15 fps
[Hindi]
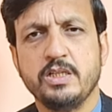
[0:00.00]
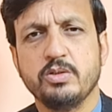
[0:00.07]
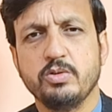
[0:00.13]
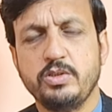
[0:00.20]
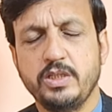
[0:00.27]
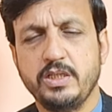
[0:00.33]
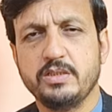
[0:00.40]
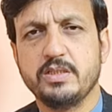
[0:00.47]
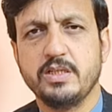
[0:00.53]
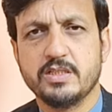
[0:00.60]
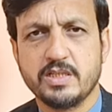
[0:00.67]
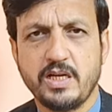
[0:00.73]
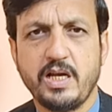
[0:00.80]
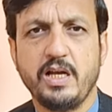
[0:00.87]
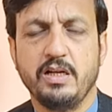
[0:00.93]
तो ये
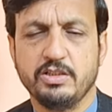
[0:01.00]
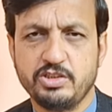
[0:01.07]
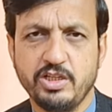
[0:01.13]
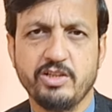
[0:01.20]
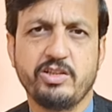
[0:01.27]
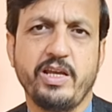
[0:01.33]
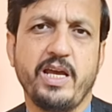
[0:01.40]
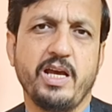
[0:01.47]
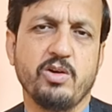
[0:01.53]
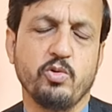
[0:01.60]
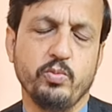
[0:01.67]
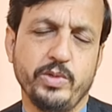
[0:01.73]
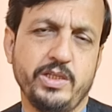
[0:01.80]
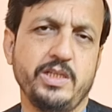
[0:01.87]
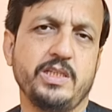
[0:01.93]
सिलसिला चलता है
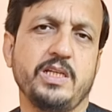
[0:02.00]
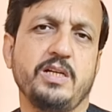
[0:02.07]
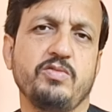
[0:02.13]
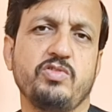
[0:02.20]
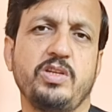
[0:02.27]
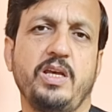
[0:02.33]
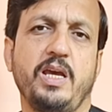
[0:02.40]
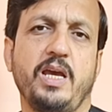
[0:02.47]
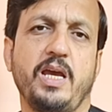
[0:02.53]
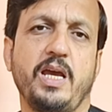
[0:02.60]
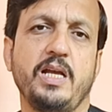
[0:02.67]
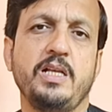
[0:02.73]
हुकूमत की तरफ से है